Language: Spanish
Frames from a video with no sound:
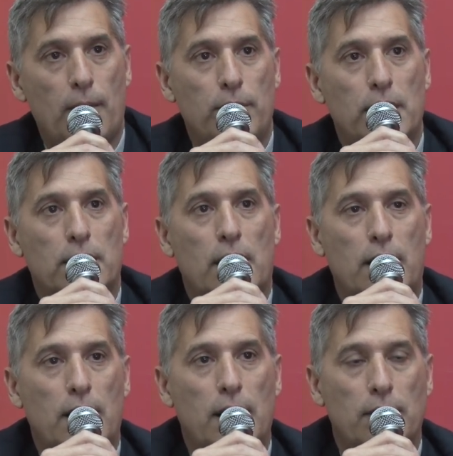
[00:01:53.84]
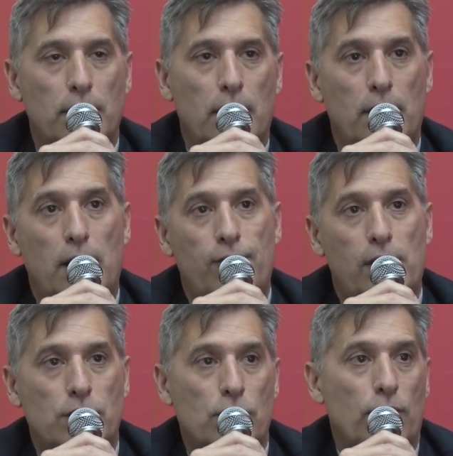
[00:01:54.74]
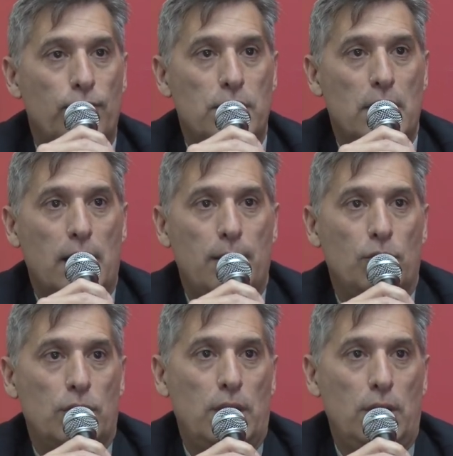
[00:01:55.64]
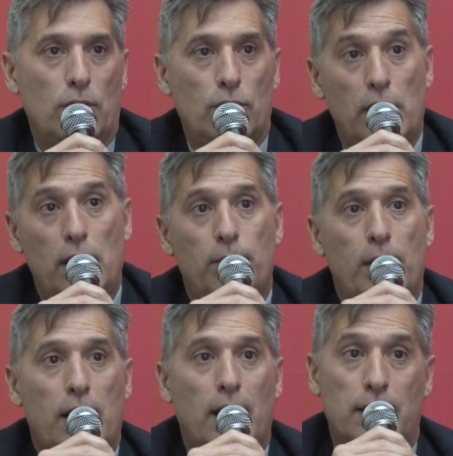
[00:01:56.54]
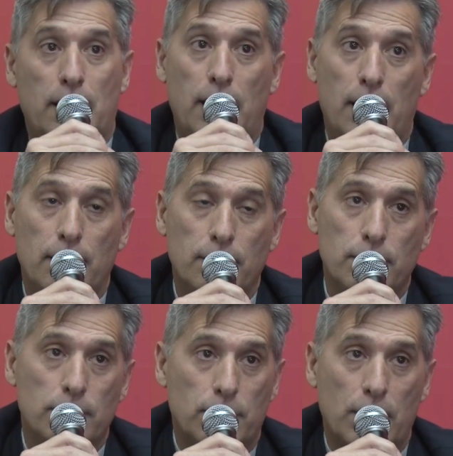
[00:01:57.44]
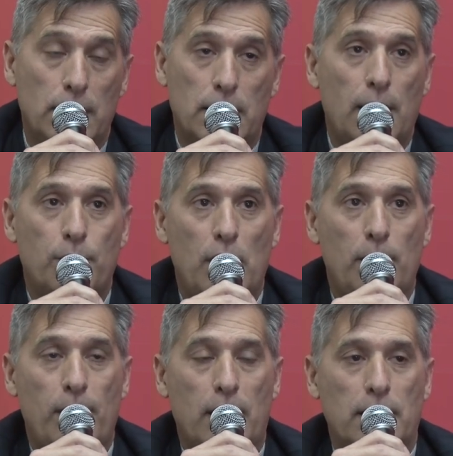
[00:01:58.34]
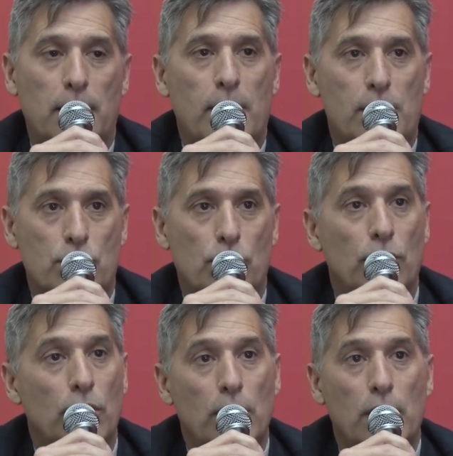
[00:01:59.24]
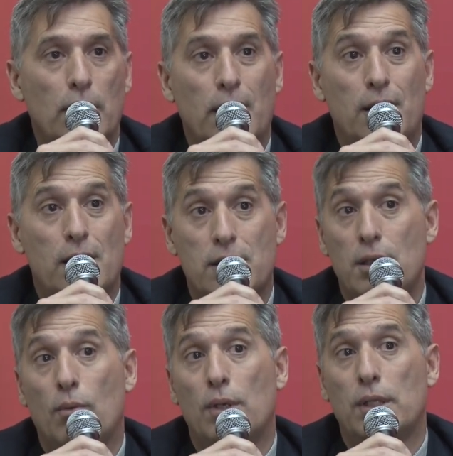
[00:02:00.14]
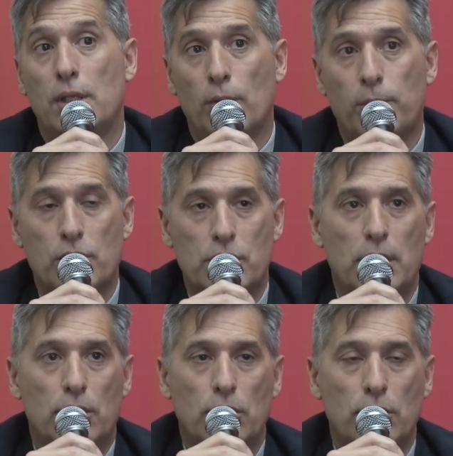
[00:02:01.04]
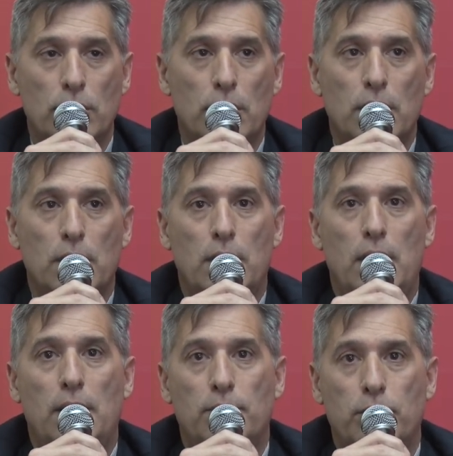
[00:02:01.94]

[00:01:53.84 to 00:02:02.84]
mientras que la inflación oficial que hemos tenido con el IPEC hasta registrada por el IPEC hasta marzo es del 52% y